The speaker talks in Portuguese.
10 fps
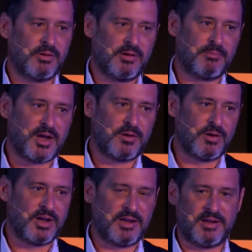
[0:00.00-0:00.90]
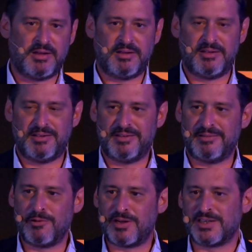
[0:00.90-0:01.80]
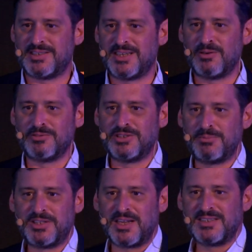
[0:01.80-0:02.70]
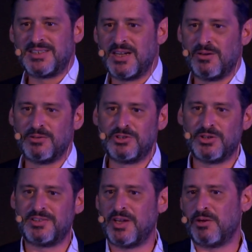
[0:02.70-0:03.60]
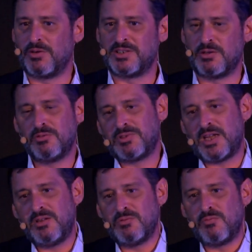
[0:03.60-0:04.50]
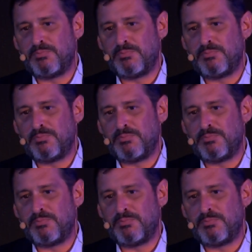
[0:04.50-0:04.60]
a, maior é, locação de habitação, de hotel, coisa tal, não tem um